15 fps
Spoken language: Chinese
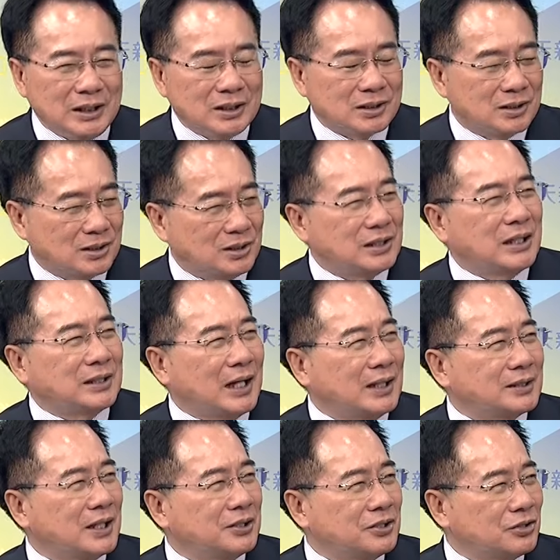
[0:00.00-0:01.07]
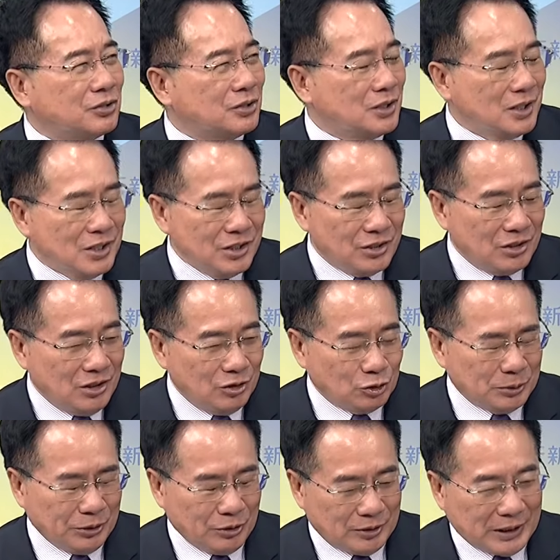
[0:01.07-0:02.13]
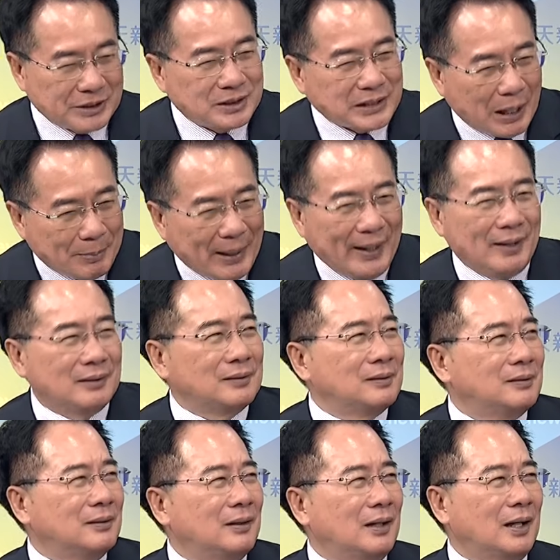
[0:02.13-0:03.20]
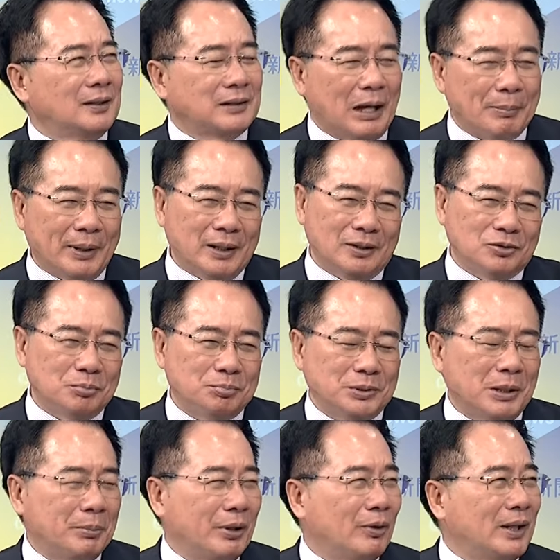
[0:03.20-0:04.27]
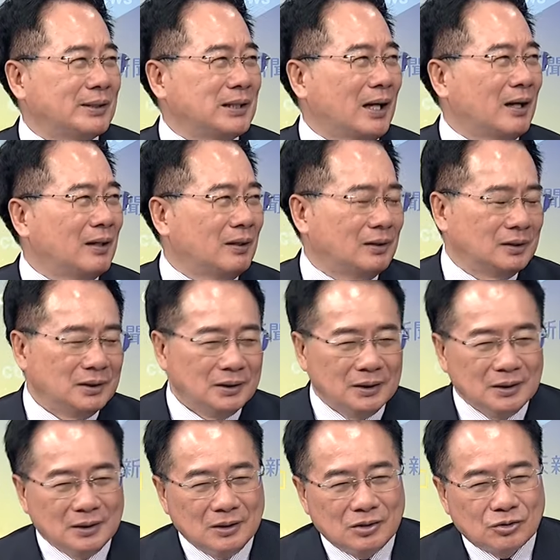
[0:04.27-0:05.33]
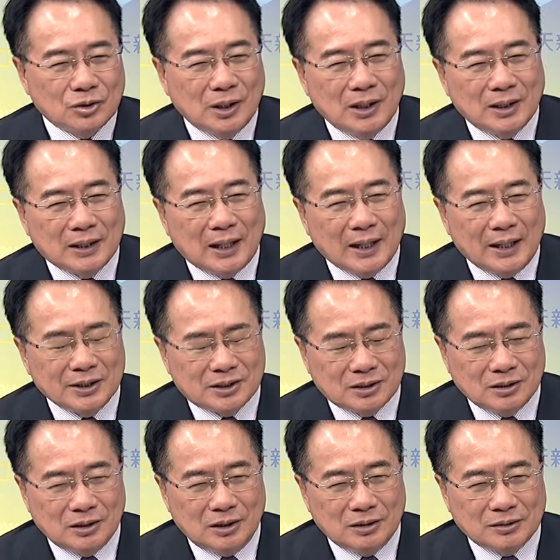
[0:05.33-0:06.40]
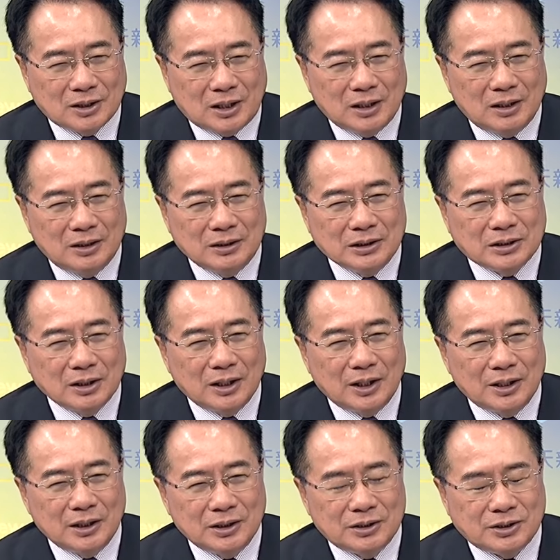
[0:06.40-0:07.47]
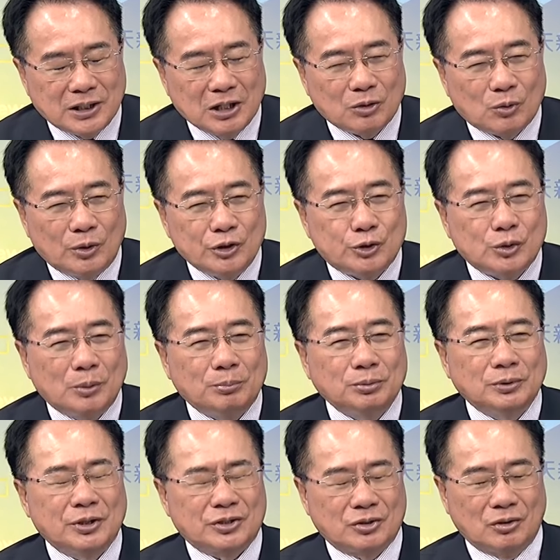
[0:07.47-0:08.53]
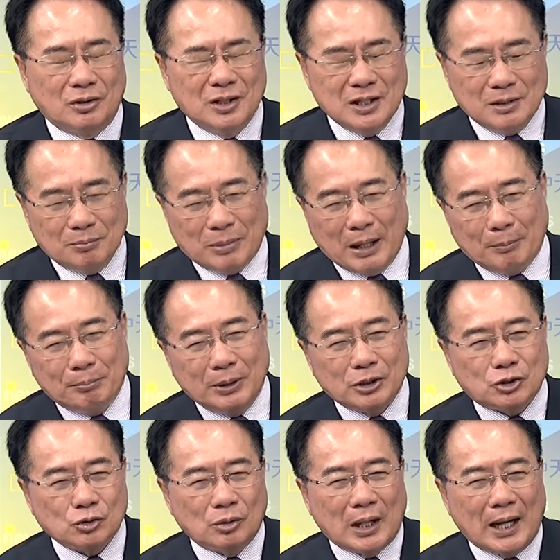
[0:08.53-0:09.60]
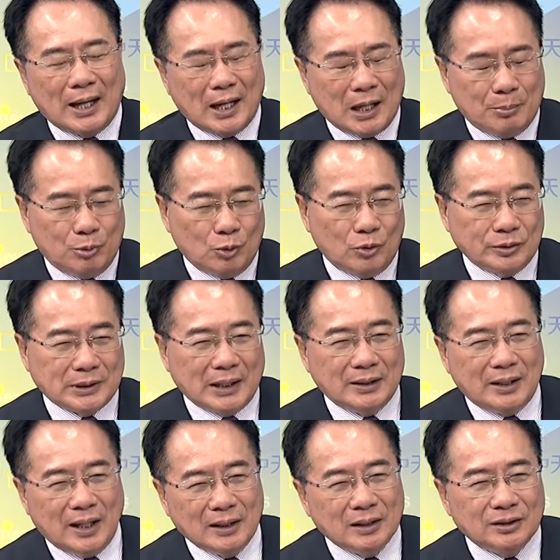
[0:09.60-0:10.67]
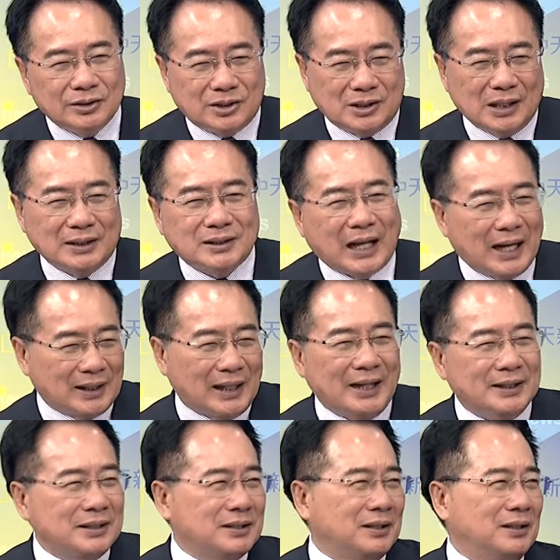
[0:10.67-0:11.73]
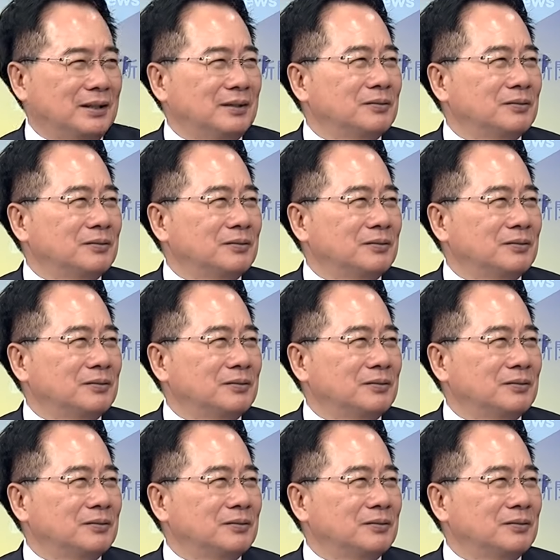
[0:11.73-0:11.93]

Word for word: 一次世界大战是奥斯曼帝国，但是打败了啊，打败了就比较没话讲了哈。所以刚开始这个以色列一建国一宣布的时候，旁边受阿拉伯国家联合起来打他一个人，